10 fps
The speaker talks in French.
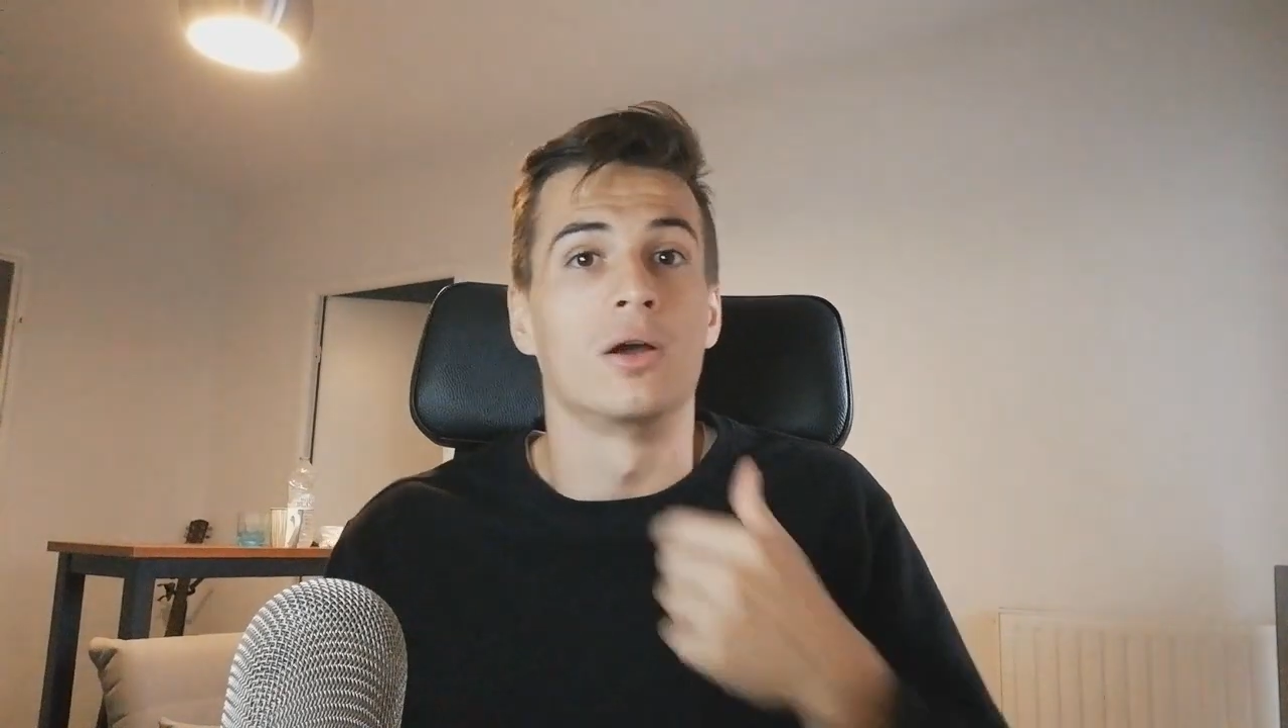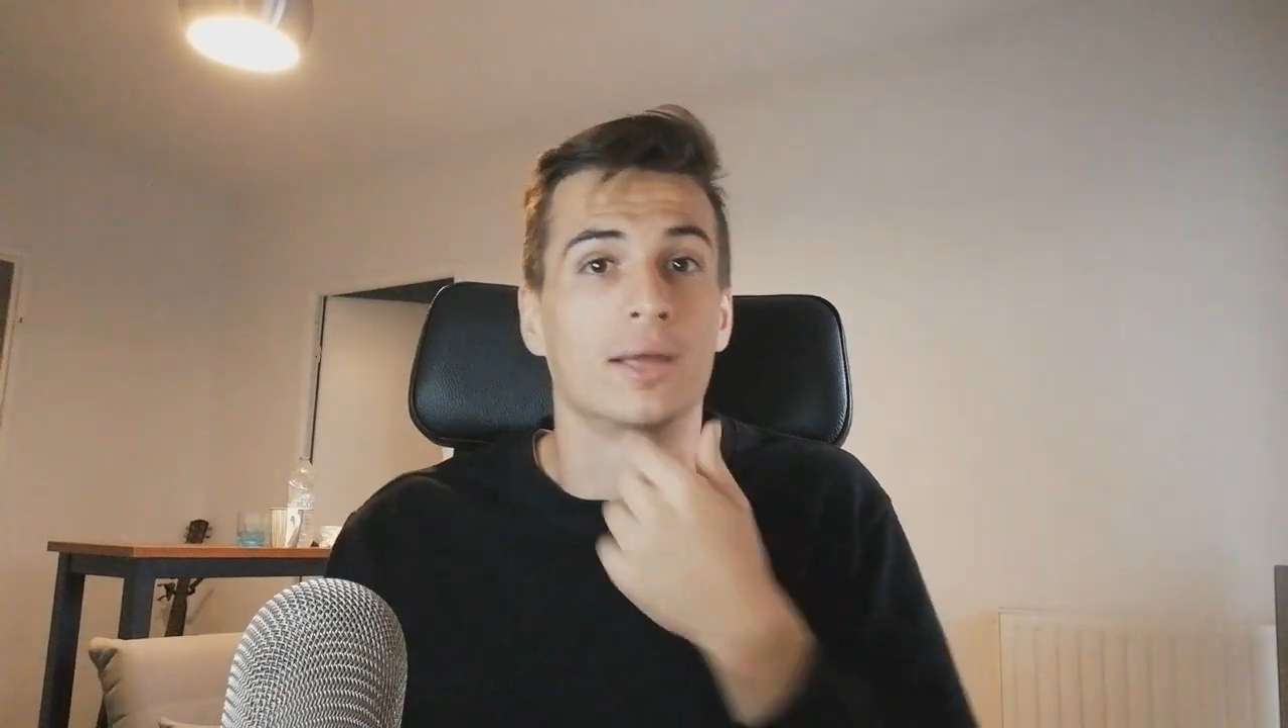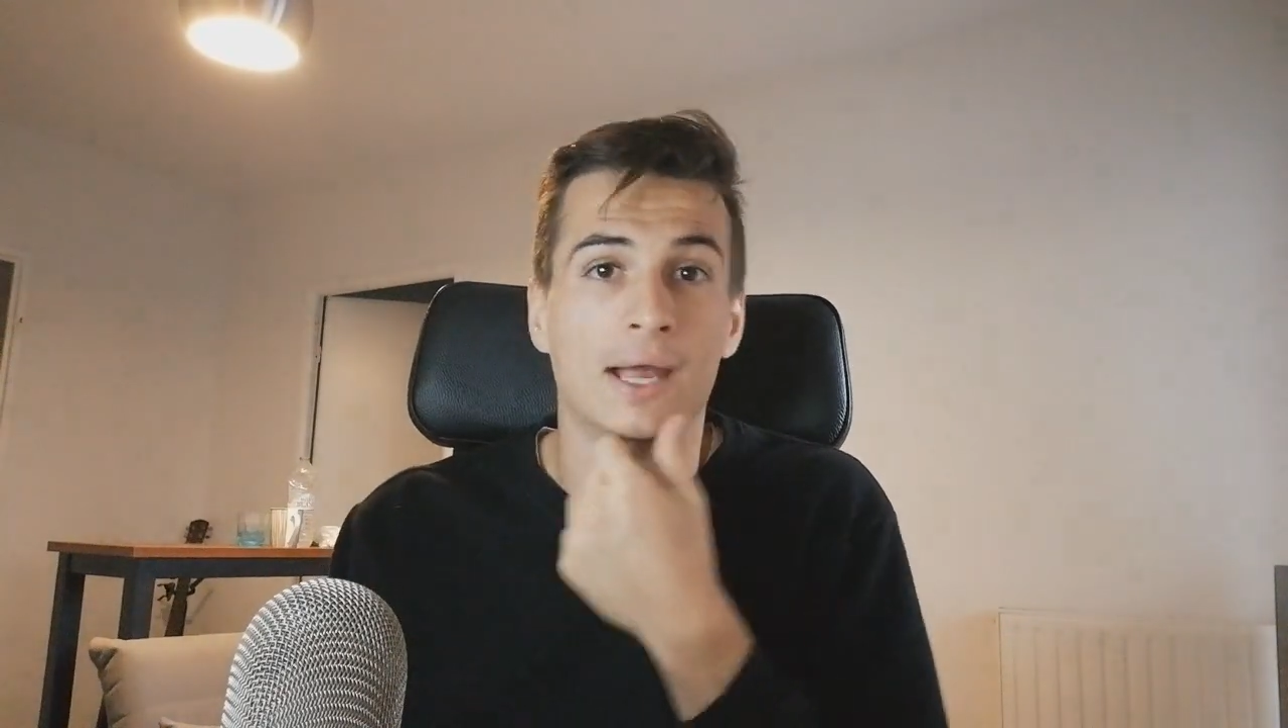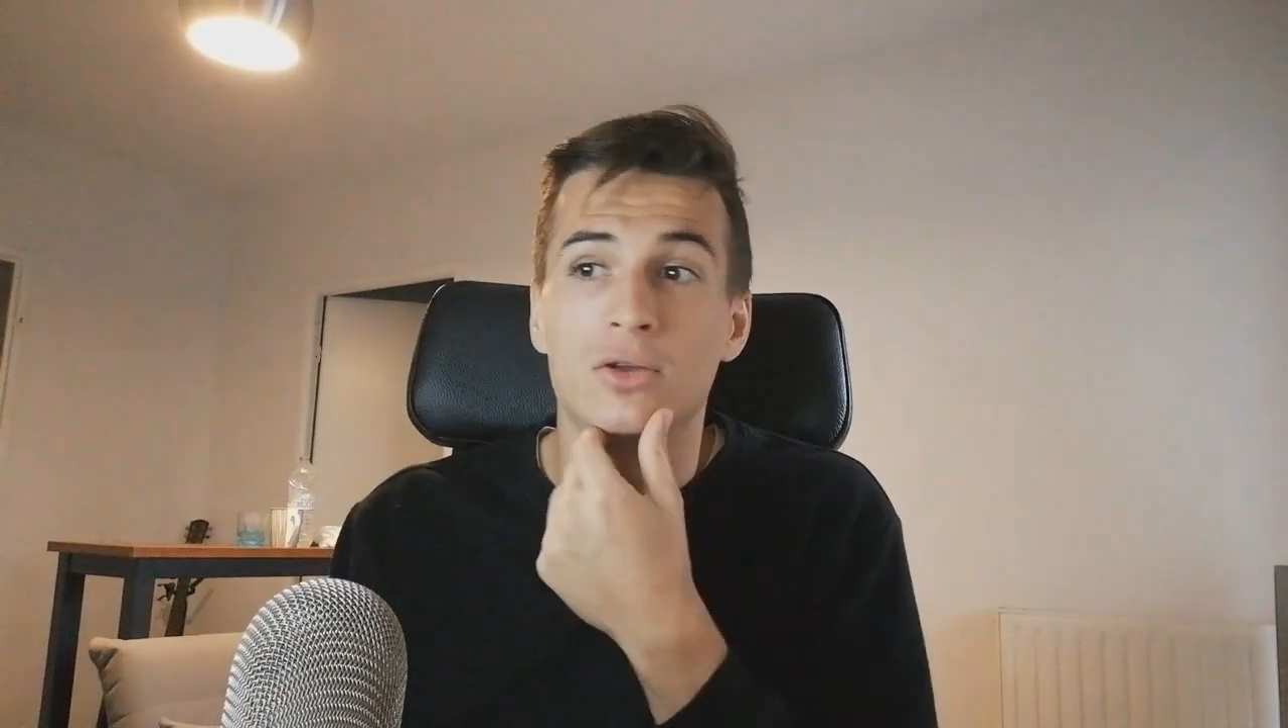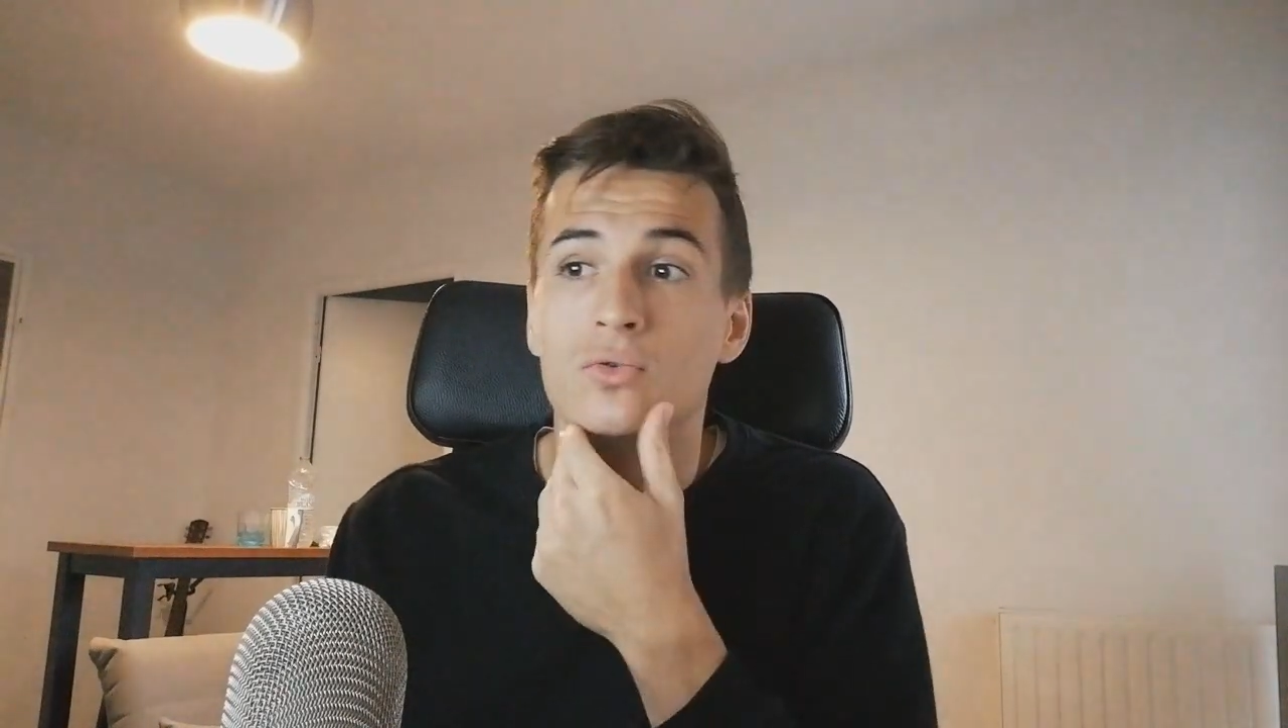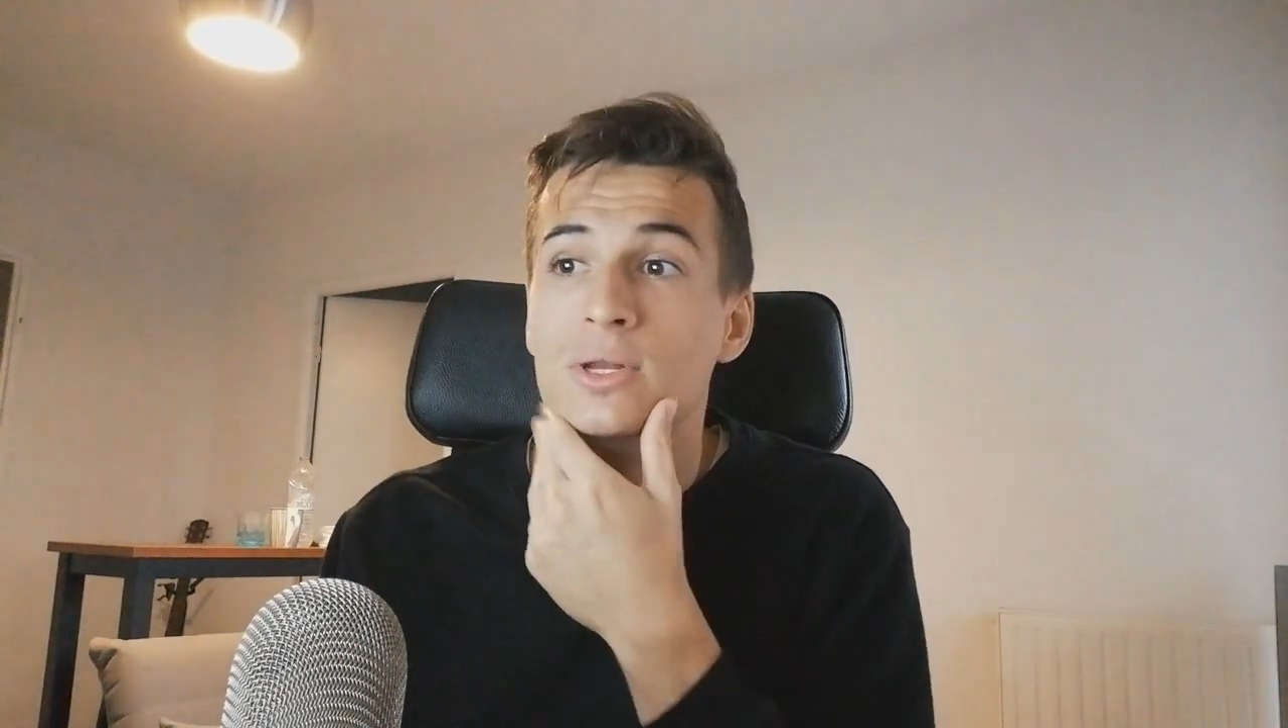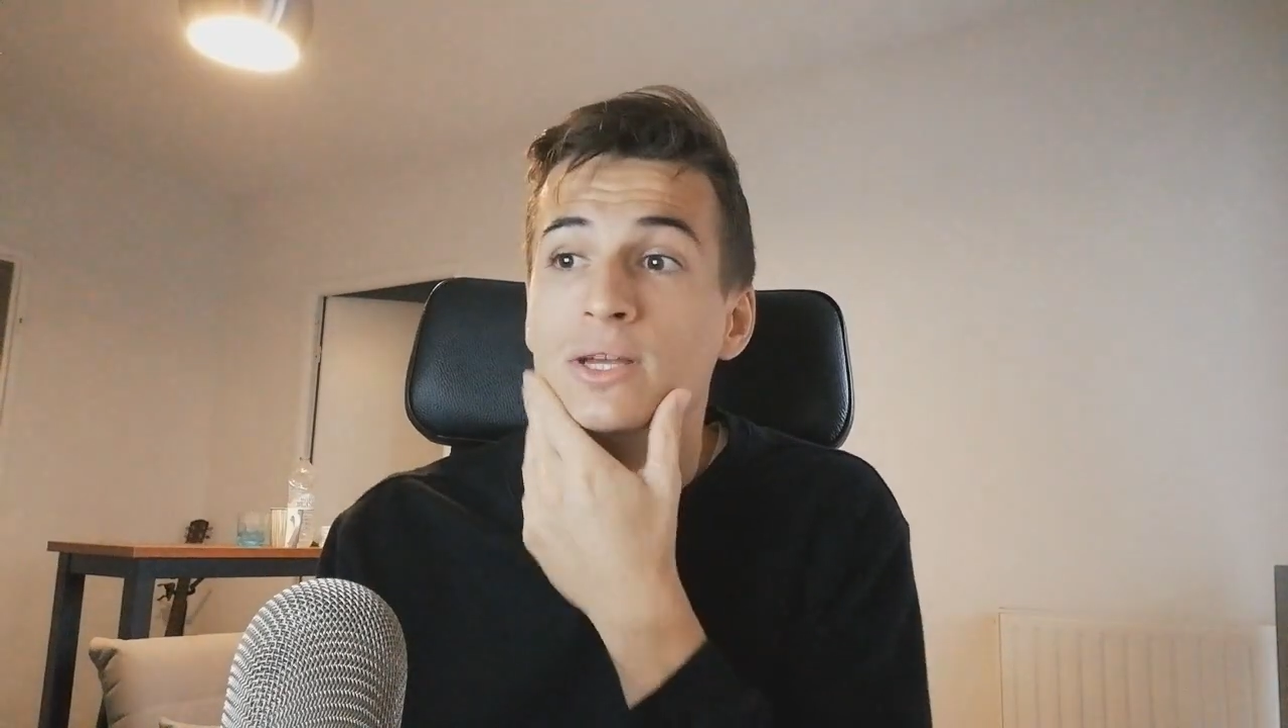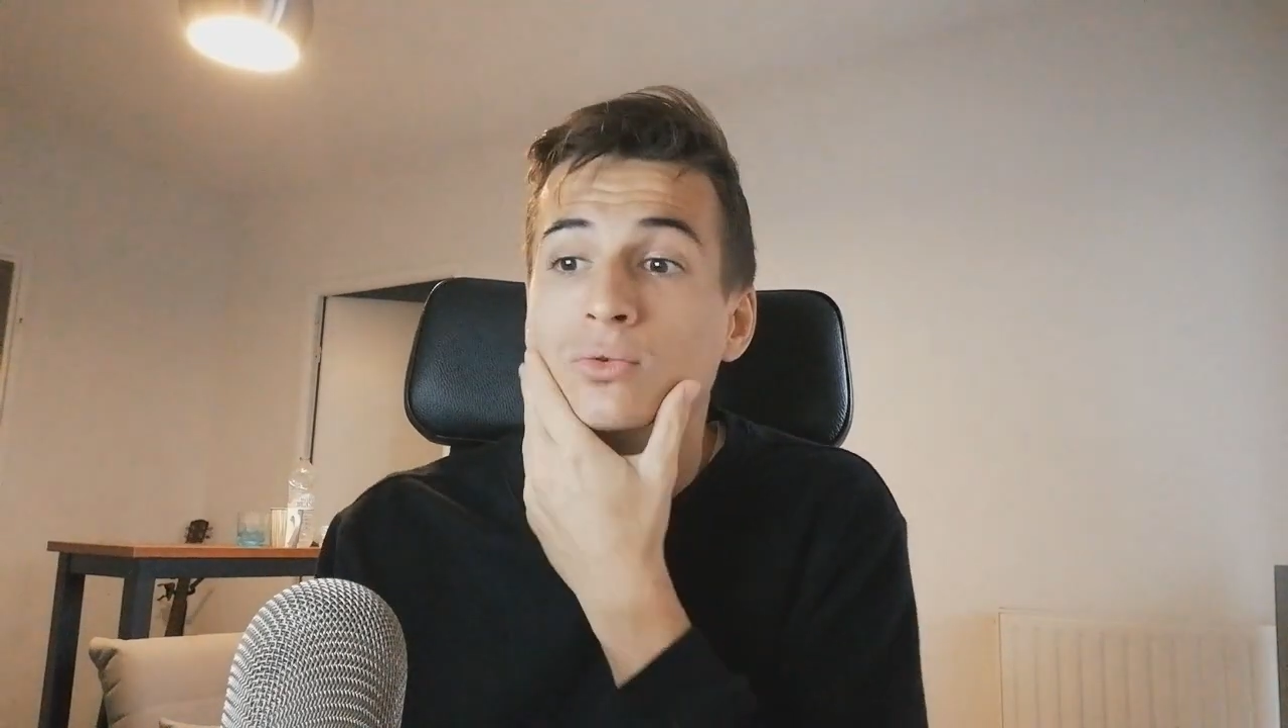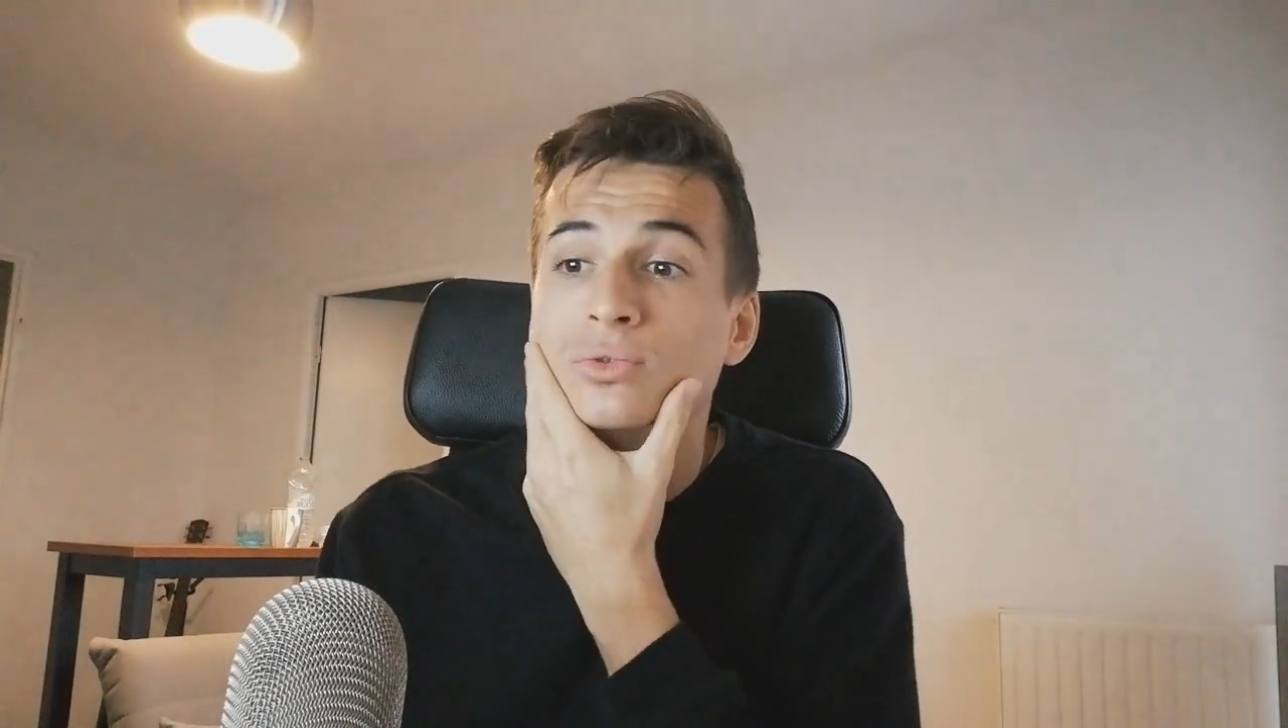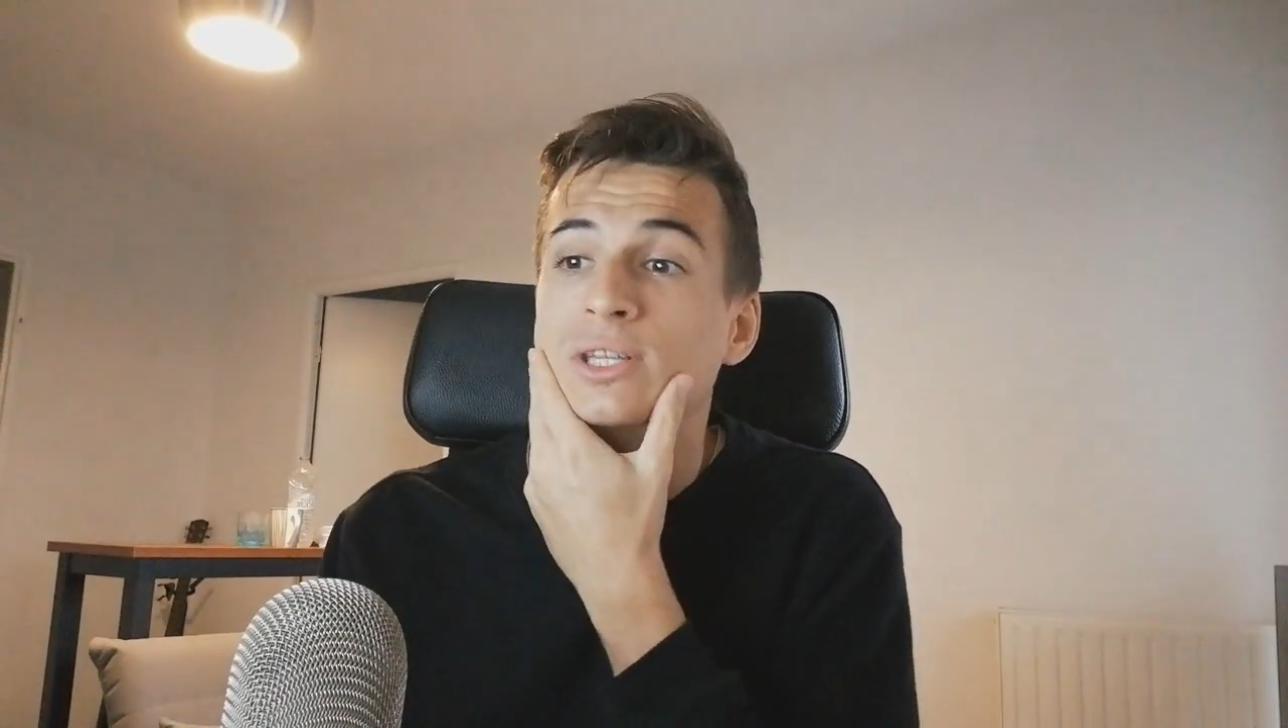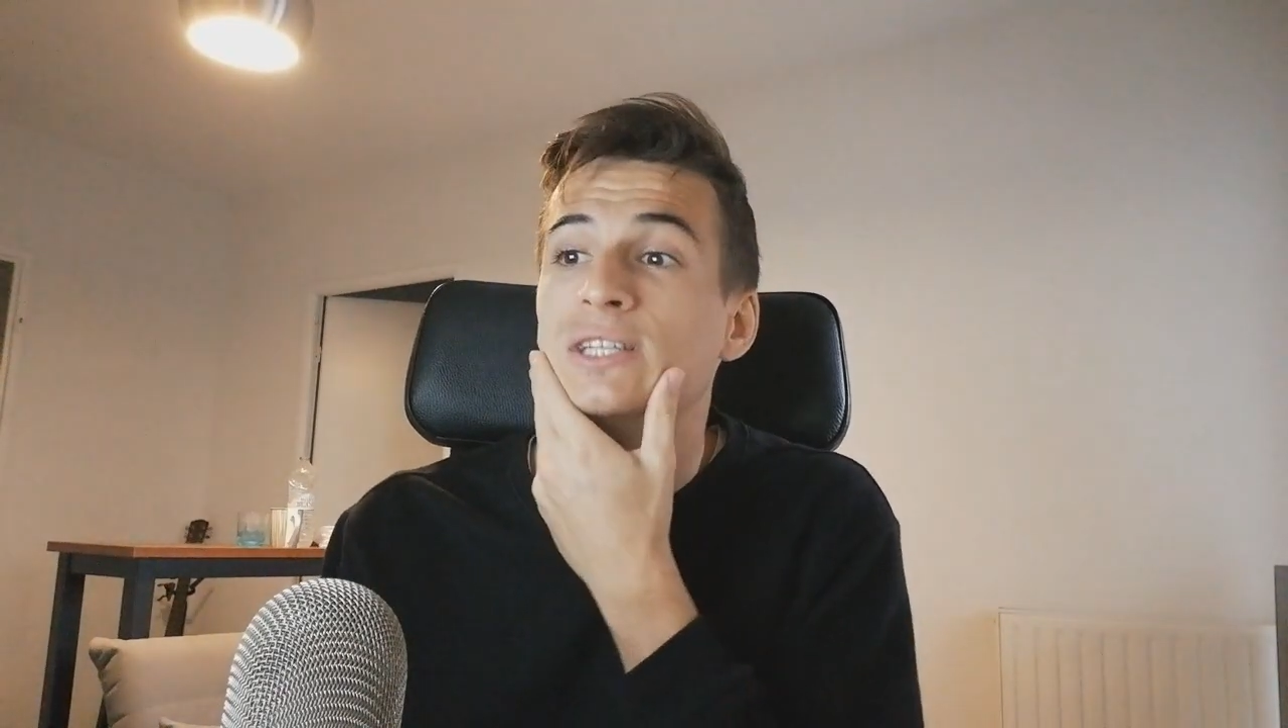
calculer, compter,